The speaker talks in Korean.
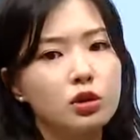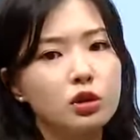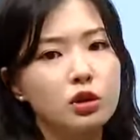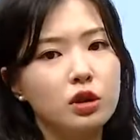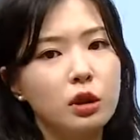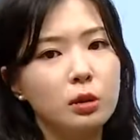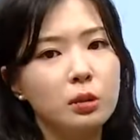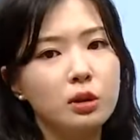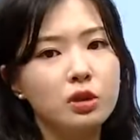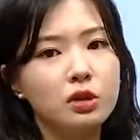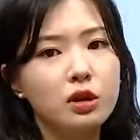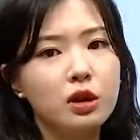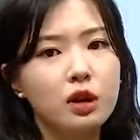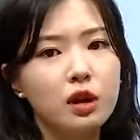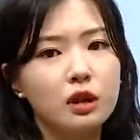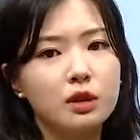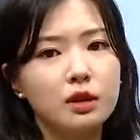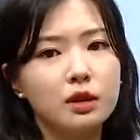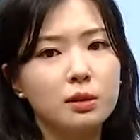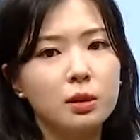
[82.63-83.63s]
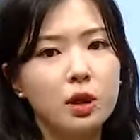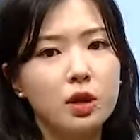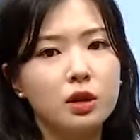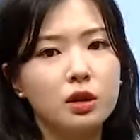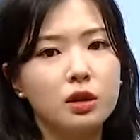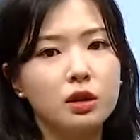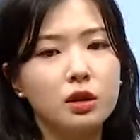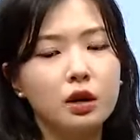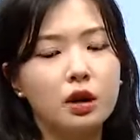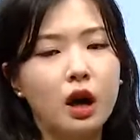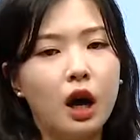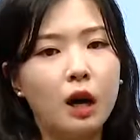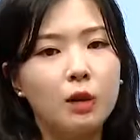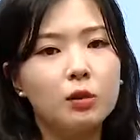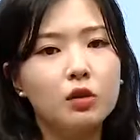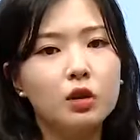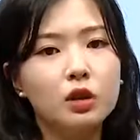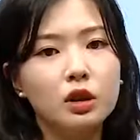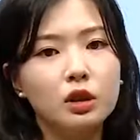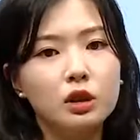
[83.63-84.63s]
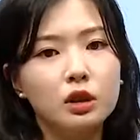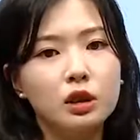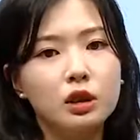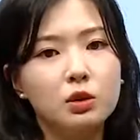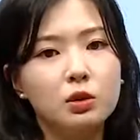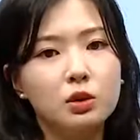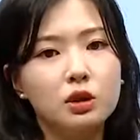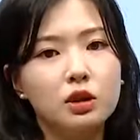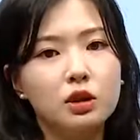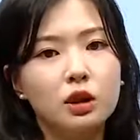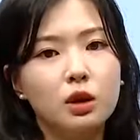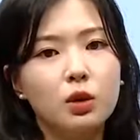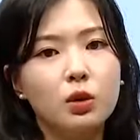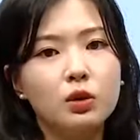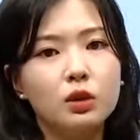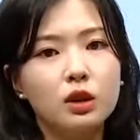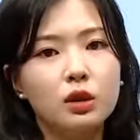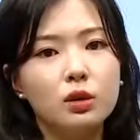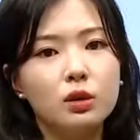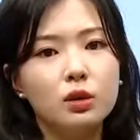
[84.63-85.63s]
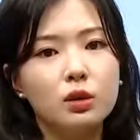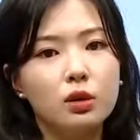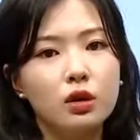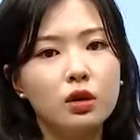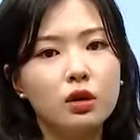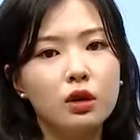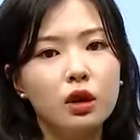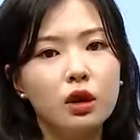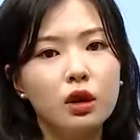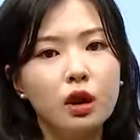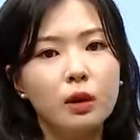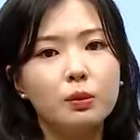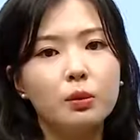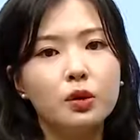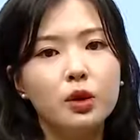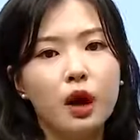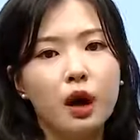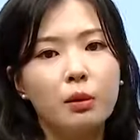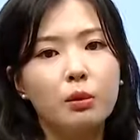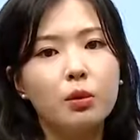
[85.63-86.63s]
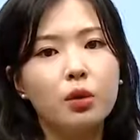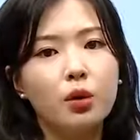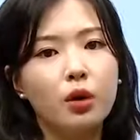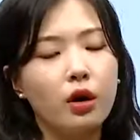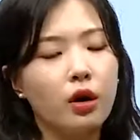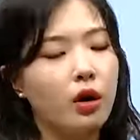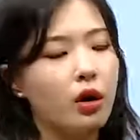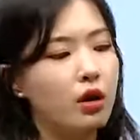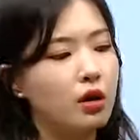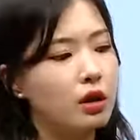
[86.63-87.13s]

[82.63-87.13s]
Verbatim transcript: 이렇게 삐뚤하게 있으면 아무리 그 위치에 꽂아도 형태가 예쁘게 안 보여요.